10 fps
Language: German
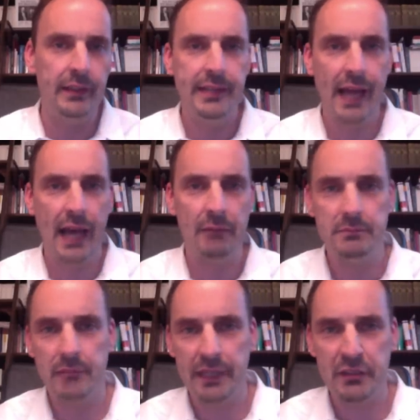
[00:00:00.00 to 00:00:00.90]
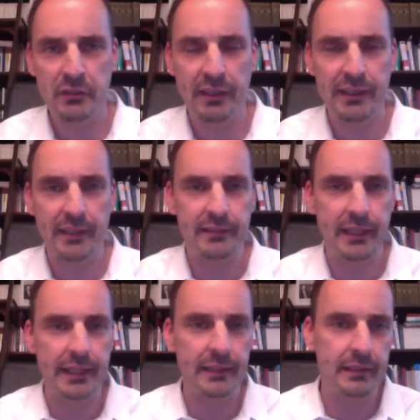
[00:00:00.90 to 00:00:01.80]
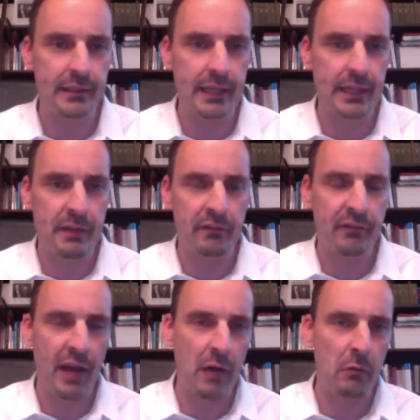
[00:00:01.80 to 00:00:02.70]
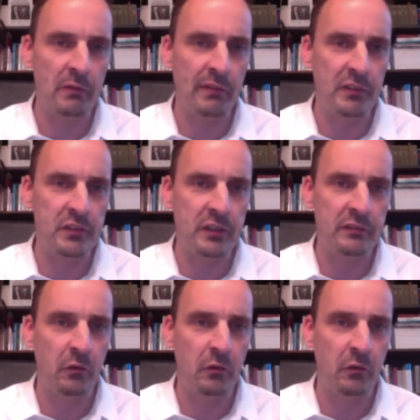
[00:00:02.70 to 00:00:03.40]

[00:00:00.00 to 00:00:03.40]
Die haben meistens seit Jahrzehnten eben Erfahrung mit Wasserstoff.